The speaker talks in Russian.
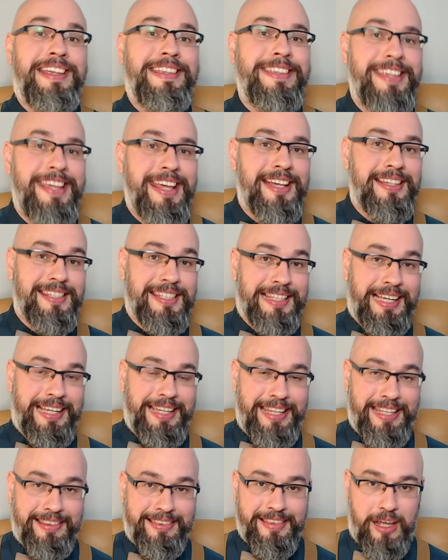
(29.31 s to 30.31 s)
не
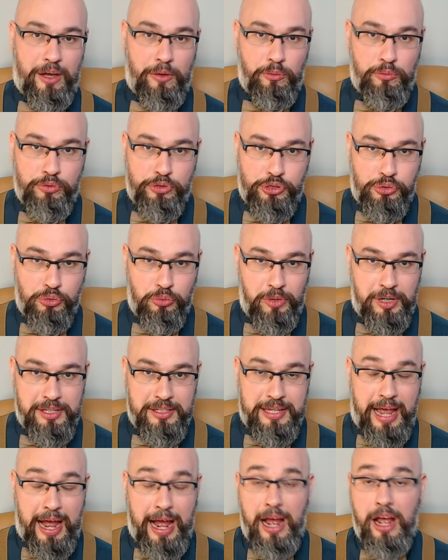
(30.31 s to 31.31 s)
стоит на
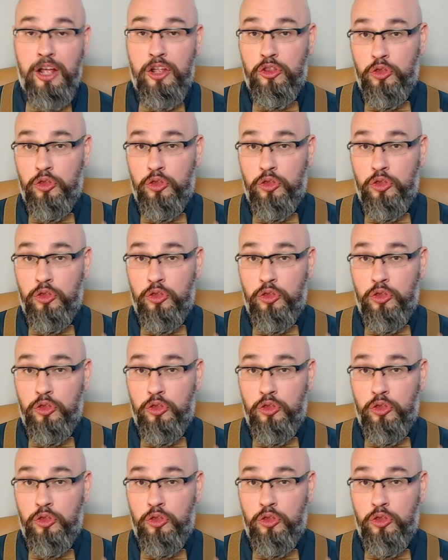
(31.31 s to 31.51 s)
учете,